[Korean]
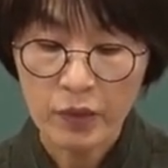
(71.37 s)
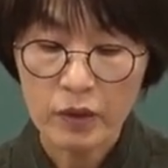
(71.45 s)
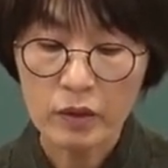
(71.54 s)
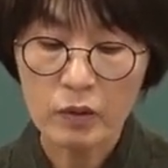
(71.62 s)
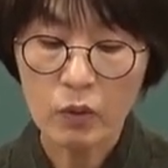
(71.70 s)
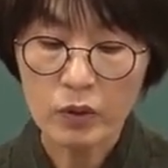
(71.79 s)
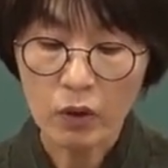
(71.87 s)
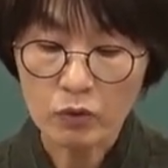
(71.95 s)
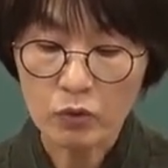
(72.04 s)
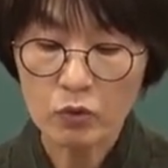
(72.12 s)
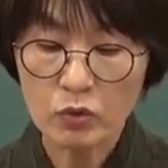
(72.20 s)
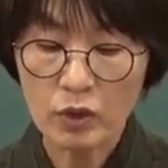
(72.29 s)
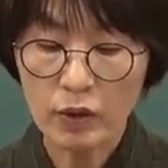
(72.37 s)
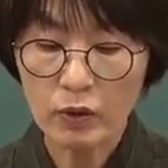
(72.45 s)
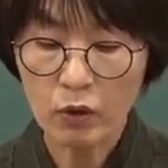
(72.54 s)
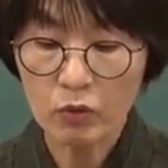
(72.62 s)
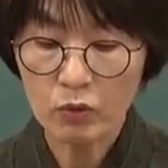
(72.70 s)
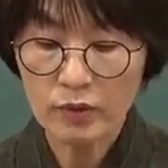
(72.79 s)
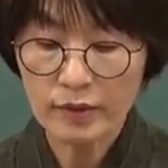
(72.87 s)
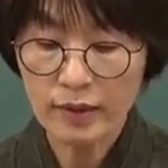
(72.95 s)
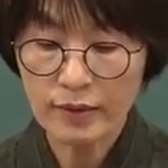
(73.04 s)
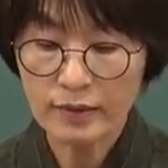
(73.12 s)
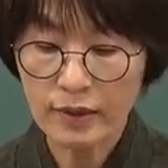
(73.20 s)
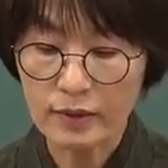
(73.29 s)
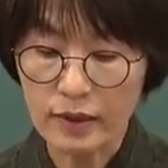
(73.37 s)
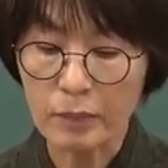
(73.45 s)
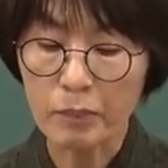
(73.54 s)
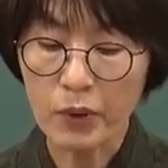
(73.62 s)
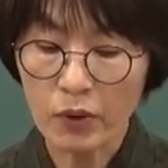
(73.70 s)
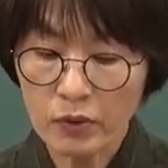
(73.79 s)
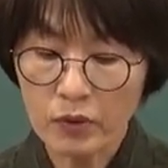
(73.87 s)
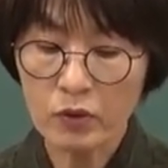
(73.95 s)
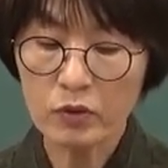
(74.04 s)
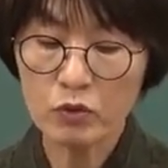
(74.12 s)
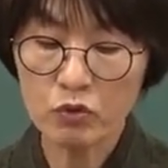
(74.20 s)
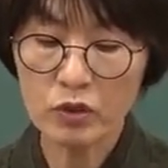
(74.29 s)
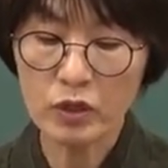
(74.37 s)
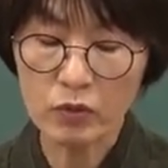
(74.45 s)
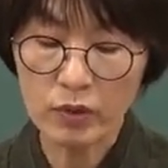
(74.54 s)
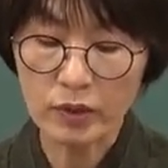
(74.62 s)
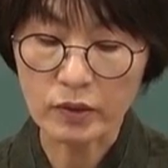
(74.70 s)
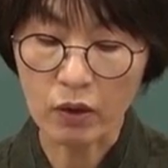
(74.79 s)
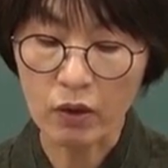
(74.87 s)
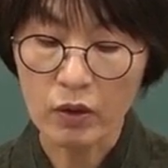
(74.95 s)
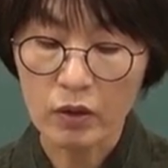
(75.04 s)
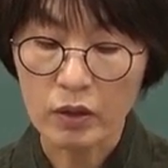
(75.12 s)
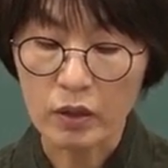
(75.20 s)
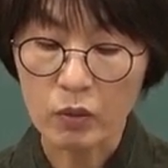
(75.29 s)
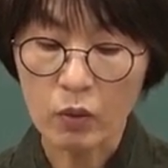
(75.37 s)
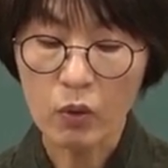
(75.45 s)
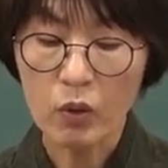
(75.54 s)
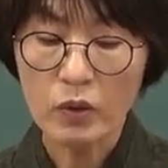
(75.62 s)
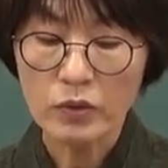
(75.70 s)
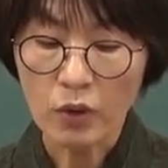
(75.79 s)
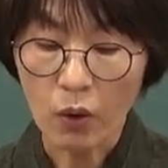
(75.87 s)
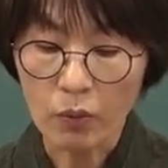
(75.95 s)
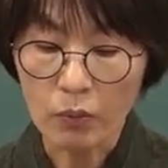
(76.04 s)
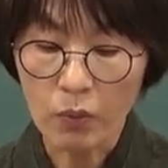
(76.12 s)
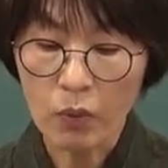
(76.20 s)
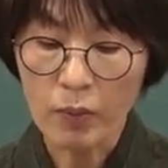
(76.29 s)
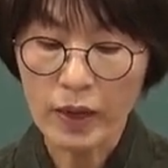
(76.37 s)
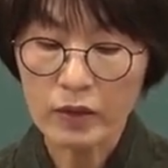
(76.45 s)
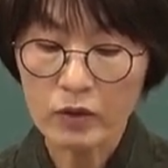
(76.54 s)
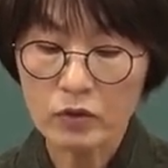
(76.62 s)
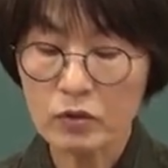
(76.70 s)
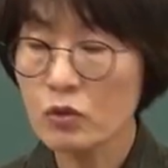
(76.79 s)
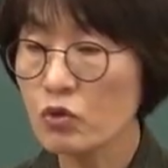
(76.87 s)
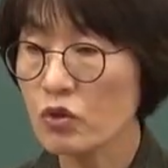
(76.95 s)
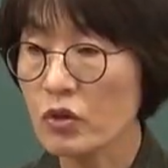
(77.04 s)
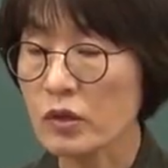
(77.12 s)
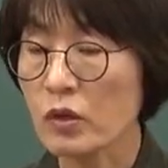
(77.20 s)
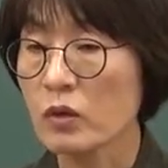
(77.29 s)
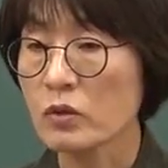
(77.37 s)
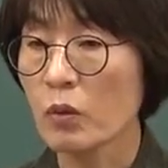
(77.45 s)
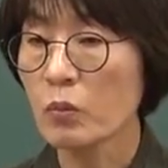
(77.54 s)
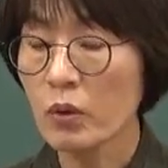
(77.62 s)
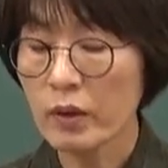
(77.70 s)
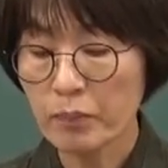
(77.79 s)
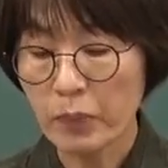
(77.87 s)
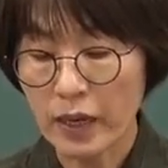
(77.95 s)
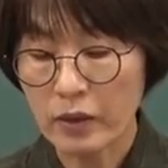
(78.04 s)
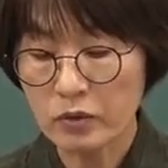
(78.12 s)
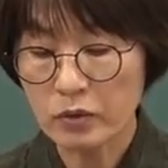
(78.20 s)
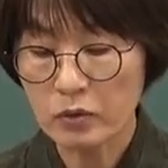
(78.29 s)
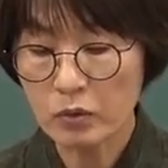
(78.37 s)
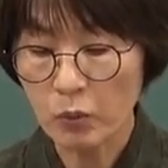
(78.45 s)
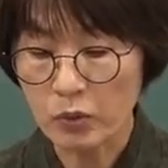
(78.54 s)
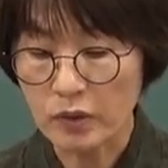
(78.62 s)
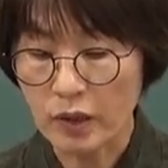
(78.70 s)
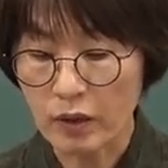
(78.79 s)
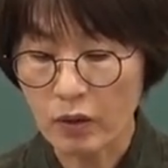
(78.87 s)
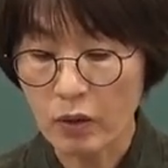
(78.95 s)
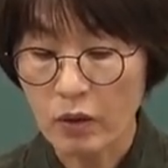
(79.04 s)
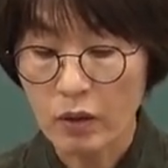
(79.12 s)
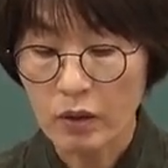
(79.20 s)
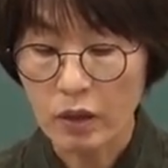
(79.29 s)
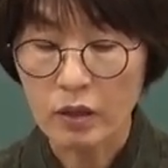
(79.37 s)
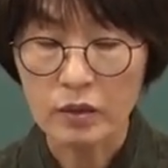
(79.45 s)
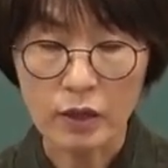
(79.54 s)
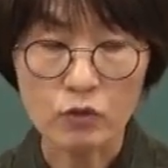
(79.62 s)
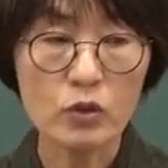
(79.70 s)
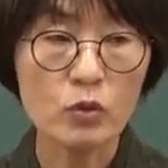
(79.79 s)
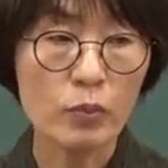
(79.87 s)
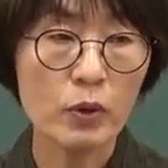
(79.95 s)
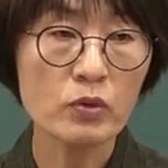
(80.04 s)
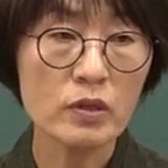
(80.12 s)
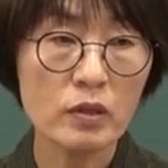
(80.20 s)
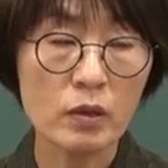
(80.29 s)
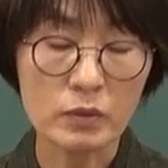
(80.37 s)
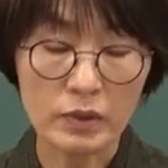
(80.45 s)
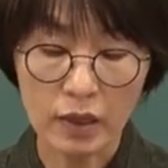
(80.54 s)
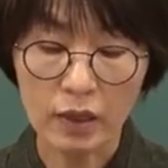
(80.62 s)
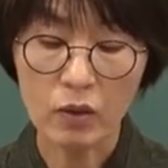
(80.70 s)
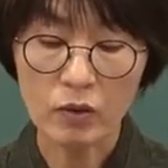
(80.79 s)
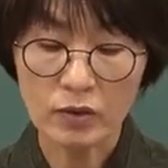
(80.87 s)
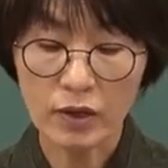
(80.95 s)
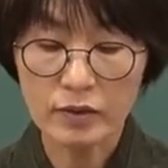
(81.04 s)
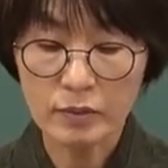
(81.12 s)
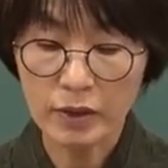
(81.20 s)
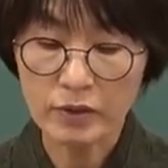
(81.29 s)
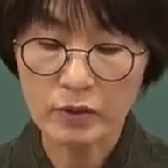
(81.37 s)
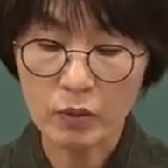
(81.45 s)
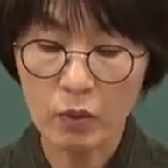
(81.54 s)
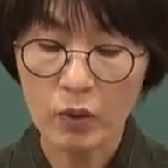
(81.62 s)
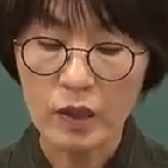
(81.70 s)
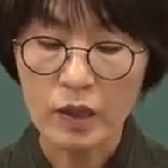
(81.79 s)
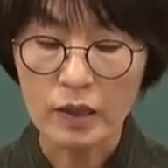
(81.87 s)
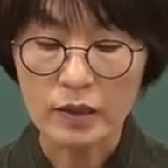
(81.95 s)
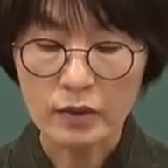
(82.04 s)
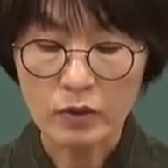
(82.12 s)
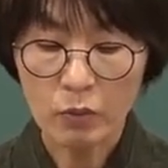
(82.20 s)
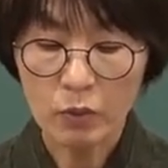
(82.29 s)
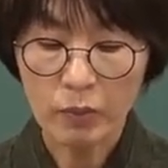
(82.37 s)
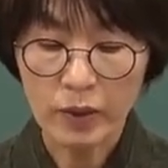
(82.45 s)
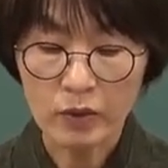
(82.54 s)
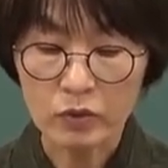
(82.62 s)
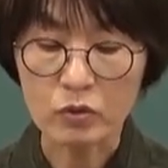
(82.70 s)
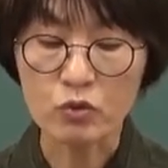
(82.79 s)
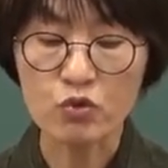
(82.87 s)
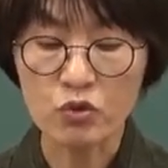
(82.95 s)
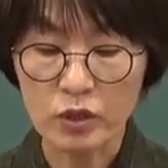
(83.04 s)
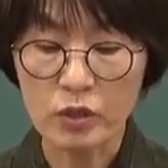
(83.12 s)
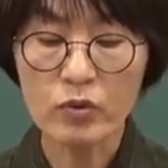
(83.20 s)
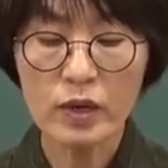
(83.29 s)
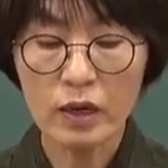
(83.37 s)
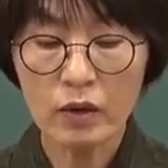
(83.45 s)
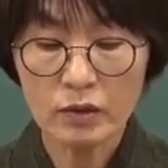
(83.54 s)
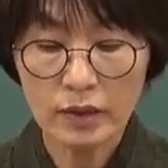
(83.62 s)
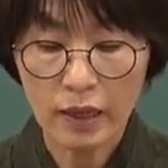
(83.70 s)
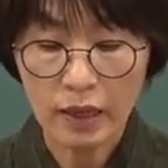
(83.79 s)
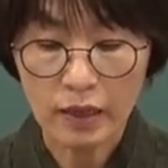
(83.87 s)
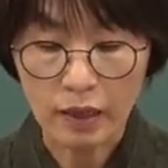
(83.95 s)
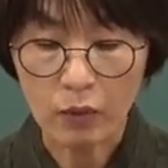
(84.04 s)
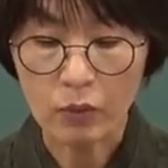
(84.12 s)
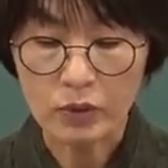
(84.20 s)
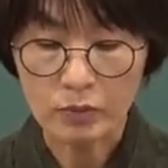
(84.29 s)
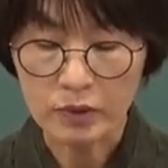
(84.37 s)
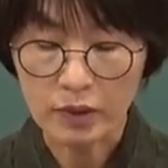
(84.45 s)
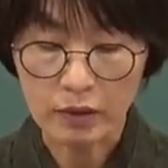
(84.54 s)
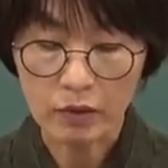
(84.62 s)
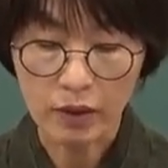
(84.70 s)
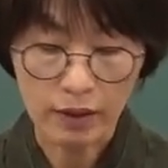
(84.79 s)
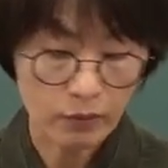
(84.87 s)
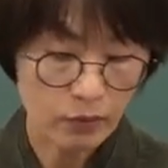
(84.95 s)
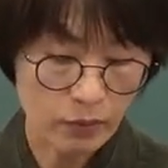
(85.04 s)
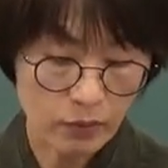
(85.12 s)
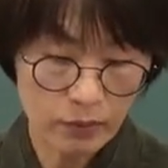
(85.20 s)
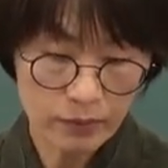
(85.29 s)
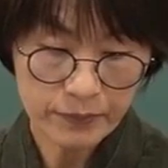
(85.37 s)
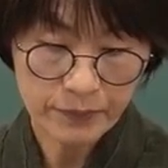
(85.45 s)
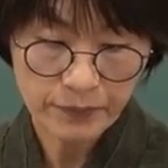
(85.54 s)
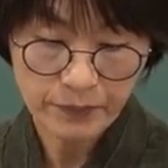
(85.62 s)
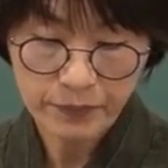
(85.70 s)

그리고 연구자와 연구 대상자에 의한 편견을 줄이기 위해서 그리고 정보 바이어스를 줄이기 위해서 정보의 바이어스는 또 뭔데요? 예, 나중에 또 배우실 겁니다. 걱정하지 마시고 일단 정보 바이어스를 줄이기 위한 거다라고 보시면 될 것 같고